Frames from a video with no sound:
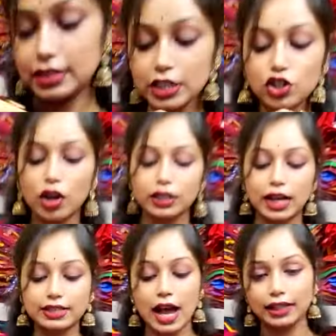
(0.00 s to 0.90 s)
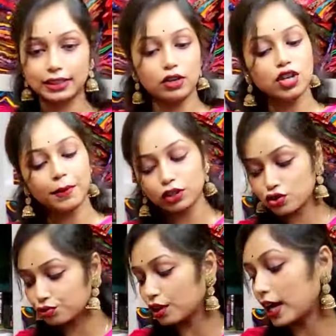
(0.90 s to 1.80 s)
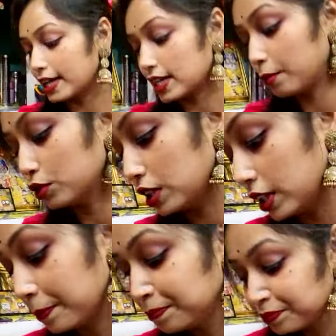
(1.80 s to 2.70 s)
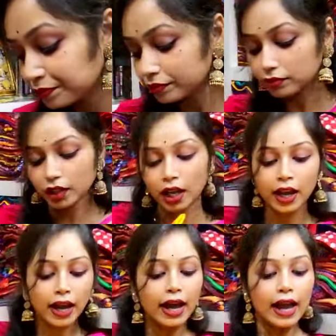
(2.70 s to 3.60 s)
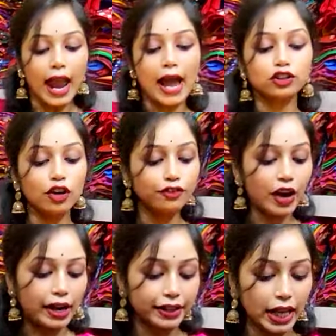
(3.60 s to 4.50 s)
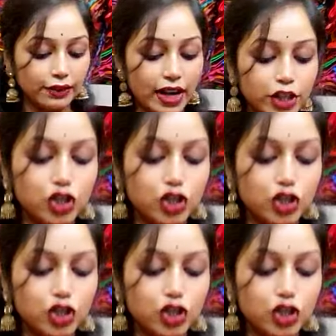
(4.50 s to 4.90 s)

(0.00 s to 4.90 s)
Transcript: স্টিচ করা থাকছে হাতাটাও যাবে কিন্তু সুন্দর কাজের মধ্যে দিয়ে একদম বান্ডিল ওয়াইজ